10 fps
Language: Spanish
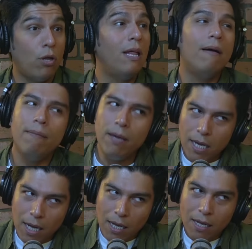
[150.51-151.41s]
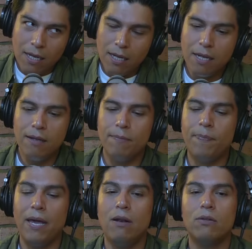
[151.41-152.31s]
todavía,
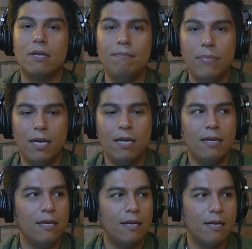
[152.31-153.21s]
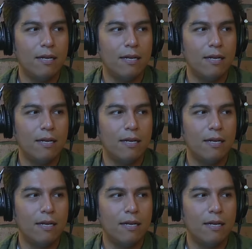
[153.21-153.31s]
pero también. ¿Qué te